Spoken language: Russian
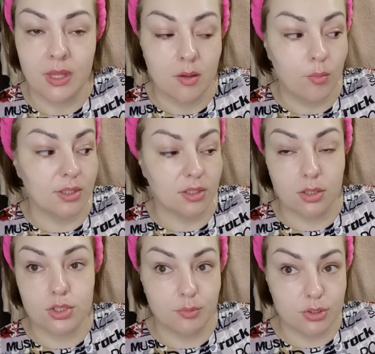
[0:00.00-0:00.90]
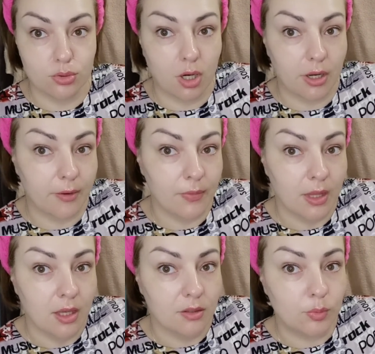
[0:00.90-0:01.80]
Банка должна быть сухая.
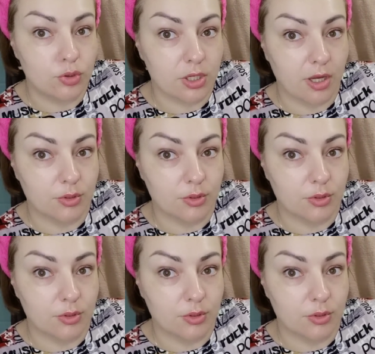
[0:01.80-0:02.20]
Выпускаем